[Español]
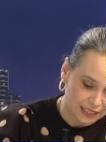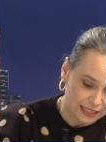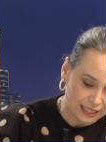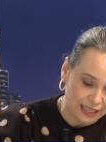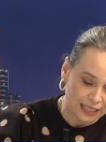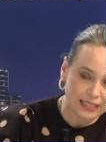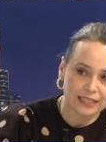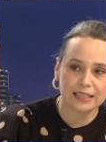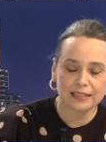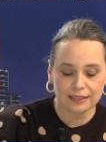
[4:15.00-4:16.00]
de la
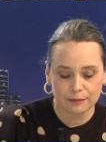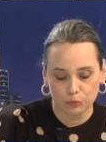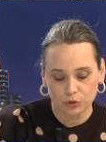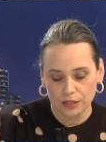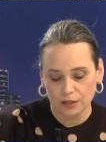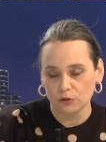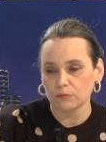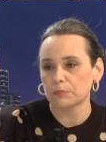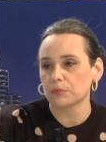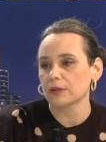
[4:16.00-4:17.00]
línea que
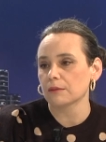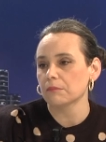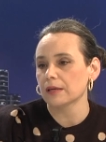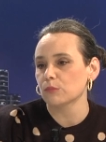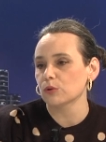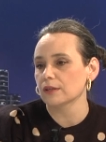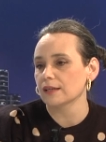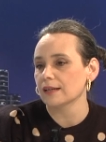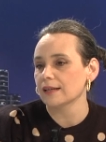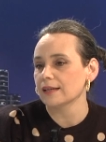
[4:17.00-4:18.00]
pusieron, pues vemos
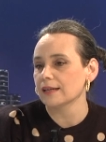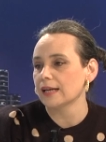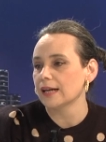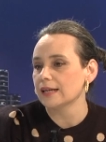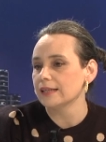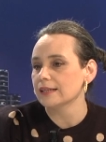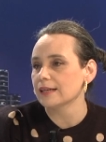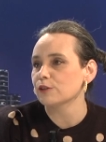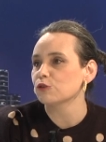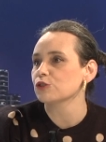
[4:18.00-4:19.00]
que la
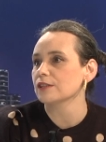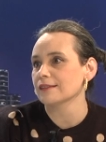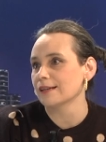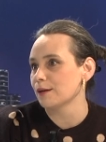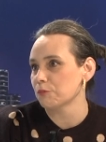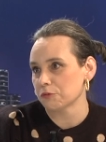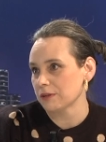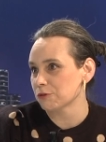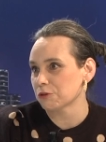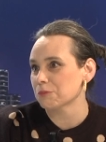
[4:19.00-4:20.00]
línea no se está
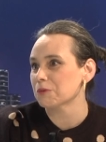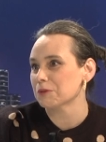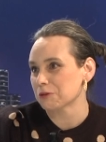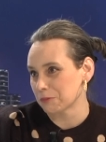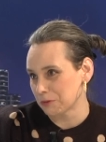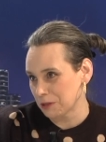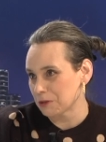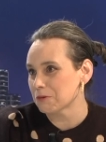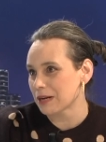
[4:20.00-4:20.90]
moviendo de momento por ningún